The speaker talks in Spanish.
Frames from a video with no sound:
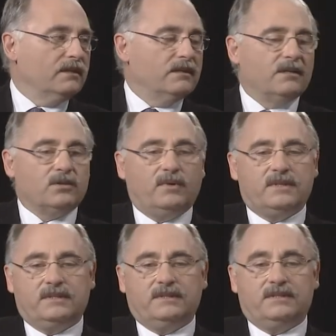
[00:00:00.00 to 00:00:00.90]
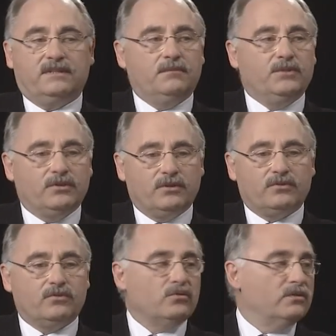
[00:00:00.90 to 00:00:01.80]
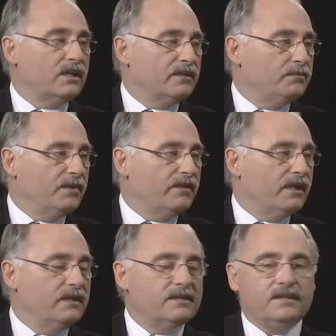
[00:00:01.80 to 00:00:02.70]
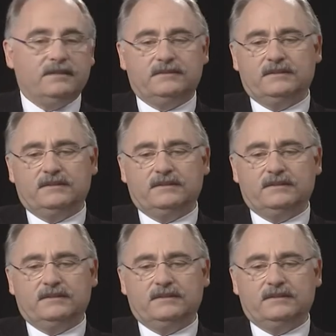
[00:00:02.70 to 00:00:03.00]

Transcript: de las cuales 77 millones son consultas de especialista,